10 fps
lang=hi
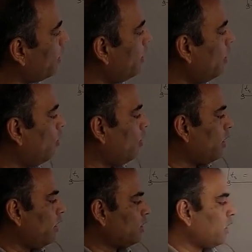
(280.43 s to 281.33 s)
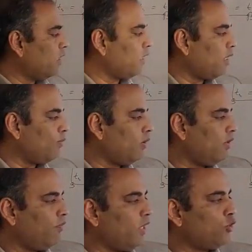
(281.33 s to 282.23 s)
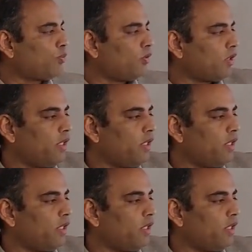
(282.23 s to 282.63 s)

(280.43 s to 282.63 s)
है और अगर इसके अंदर हम वैल्यूज पुट